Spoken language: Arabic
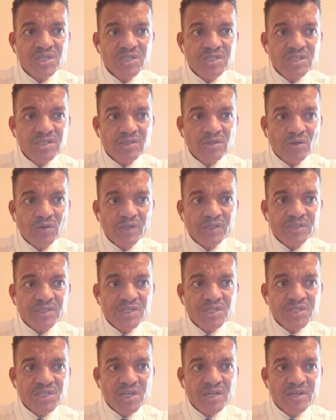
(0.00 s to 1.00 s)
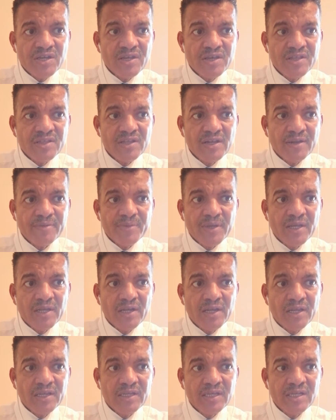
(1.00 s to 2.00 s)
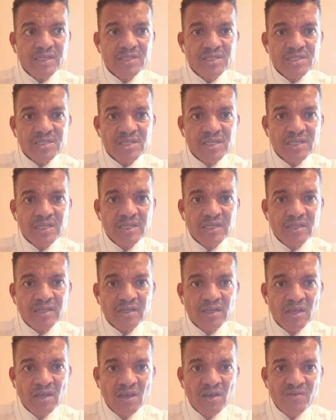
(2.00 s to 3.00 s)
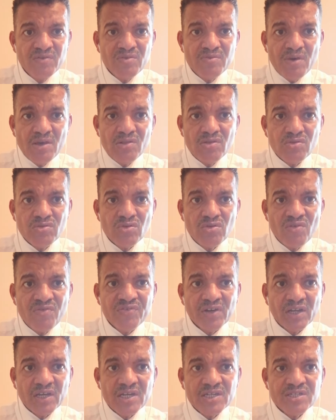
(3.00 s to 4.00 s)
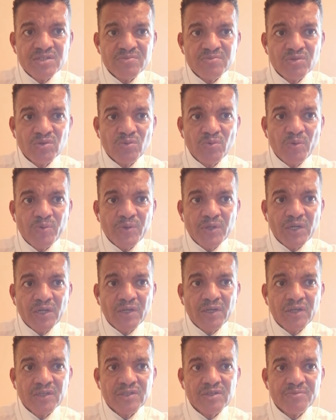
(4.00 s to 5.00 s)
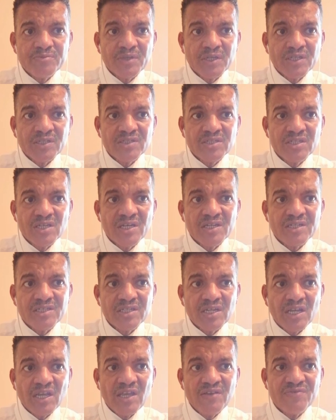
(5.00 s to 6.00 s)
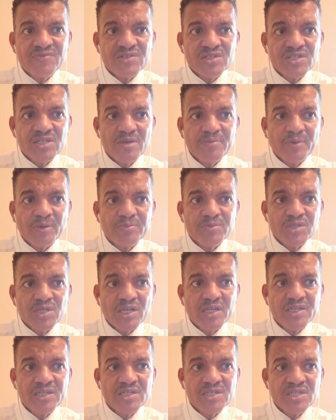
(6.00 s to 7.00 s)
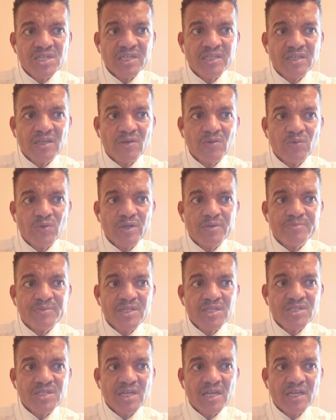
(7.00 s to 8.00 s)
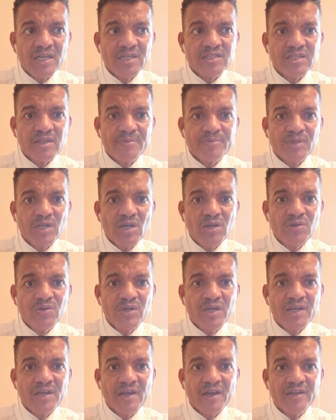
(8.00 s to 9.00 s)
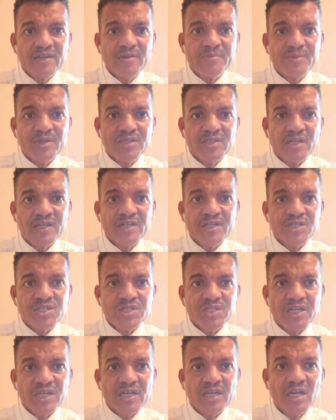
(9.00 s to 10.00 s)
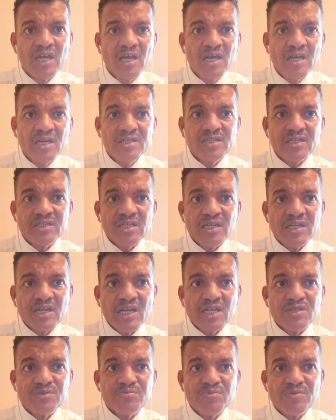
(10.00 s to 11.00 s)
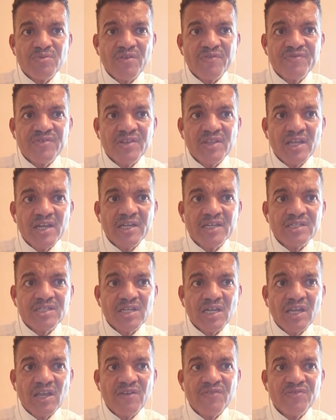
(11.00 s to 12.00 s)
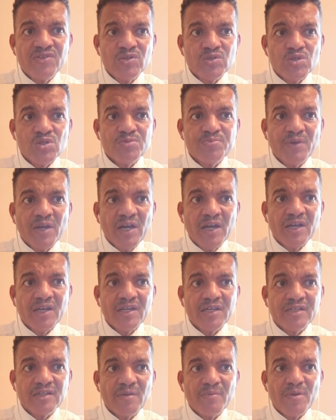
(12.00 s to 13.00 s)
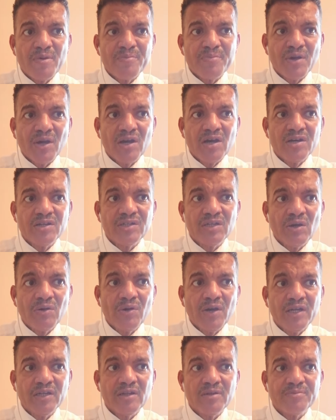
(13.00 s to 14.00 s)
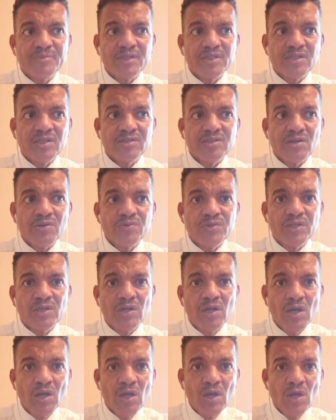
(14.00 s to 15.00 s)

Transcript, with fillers: جديدة وقد نشأ هذا لملايين السنين في بعض الظروف القاسمة من الممكن أن يتم اختيار التكيف السابق بشكل سيء والميزة التي يمنحها على مدى الأجيال تتناقص بما في ذلك التكيف لتصبح عائقا أمام بقاء النوع على المدى الطويل